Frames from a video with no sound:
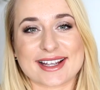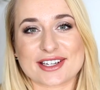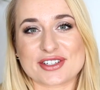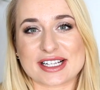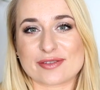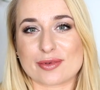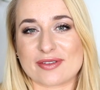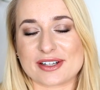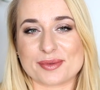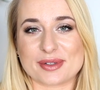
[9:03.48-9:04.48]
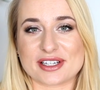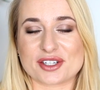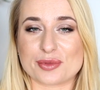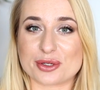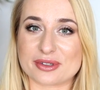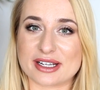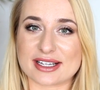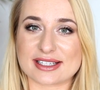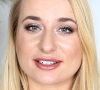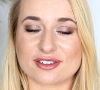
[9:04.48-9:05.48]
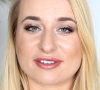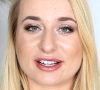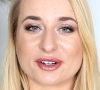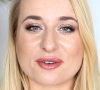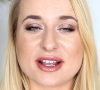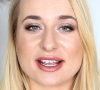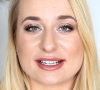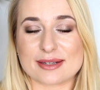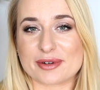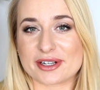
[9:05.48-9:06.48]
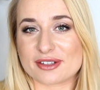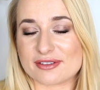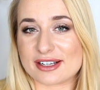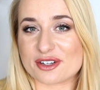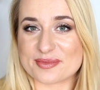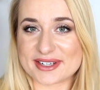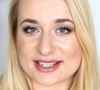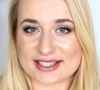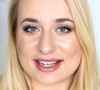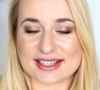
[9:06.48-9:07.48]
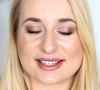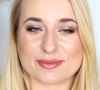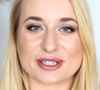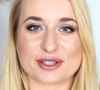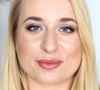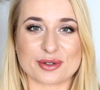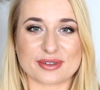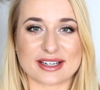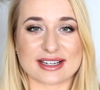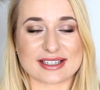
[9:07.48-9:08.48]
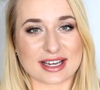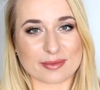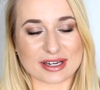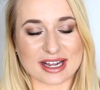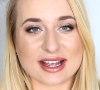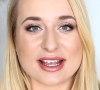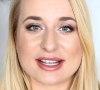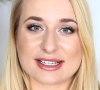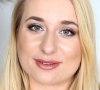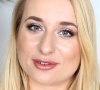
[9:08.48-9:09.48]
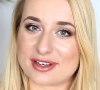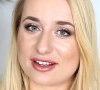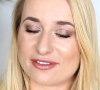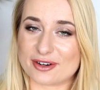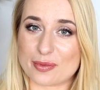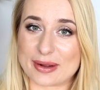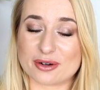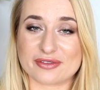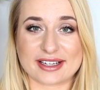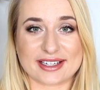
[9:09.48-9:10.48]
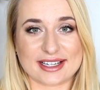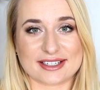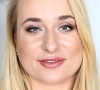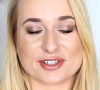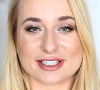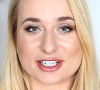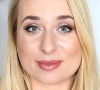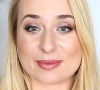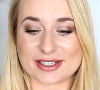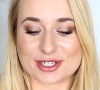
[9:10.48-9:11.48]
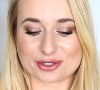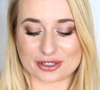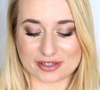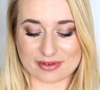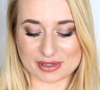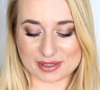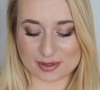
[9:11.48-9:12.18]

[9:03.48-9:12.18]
Za jakiś czas wprowadzimy też biżuterię sygnowaną i zaprojektowaną przez nas. Będzie to biżuteria srebrna, zarówno dla chłopaków, jak i dla dziewczyn, także mam nadzieję, że to też Wam się